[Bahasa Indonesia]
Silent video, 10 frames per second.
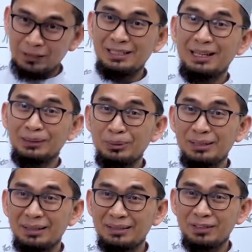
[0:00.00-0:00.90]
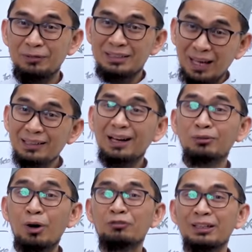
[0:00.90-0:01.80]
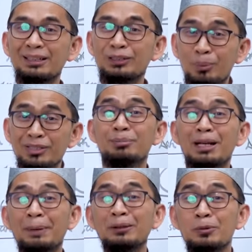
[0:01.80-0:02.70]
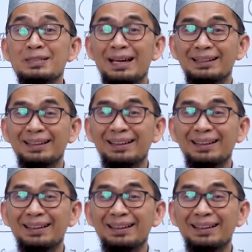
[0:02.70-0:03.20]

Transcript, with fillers: meninggal dunia sampai saat akan wafat itu masih mendapat ujian